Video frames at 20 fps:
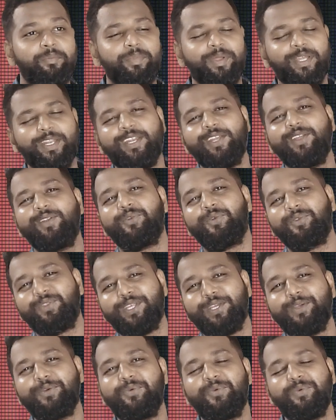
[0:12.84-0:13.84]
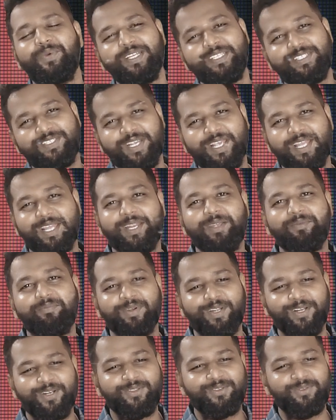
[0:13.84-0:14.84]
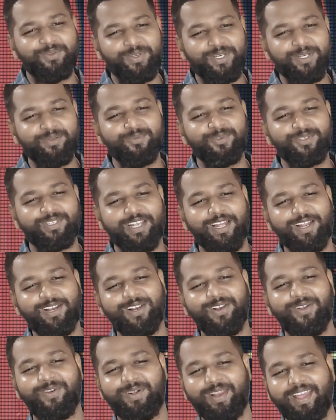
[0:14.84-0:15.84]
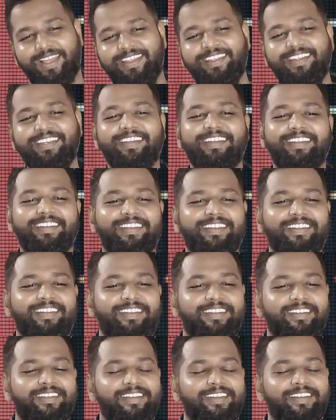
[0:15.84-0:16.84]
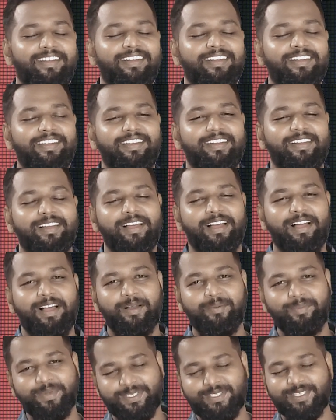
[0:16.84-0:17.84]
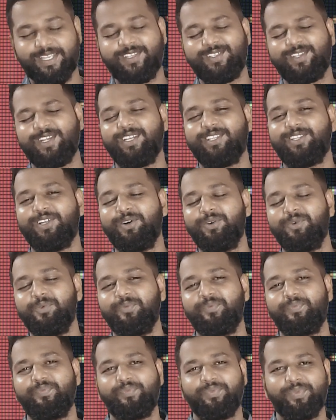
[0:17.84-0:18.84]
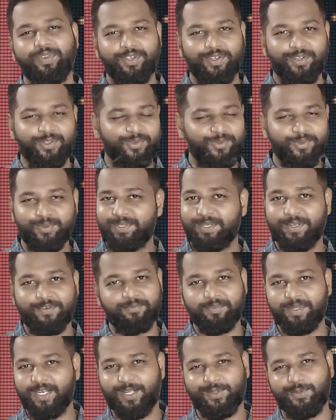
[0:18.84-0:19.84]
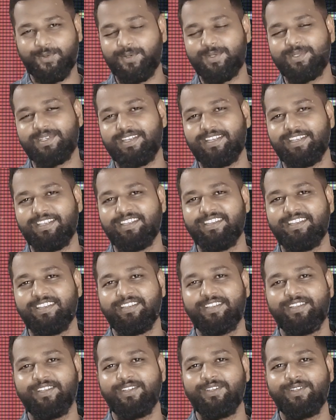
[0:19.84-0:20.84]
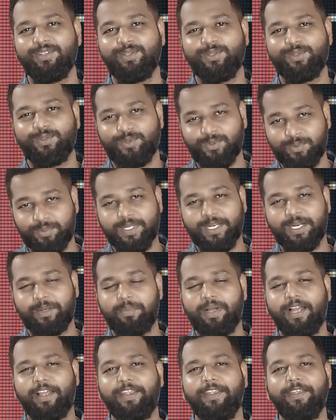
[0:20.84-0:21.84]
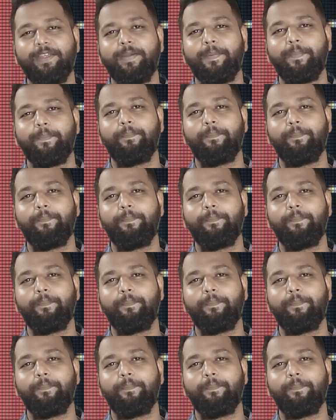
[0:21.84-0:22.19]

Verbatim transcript: मेरे रोते हुए चेहरे पर तूने मुस्कान लौटाई है हाँ मैं सच कहता हूँ तू सिर्फ मेरा दोस्त नहीं तू मेरा भाई है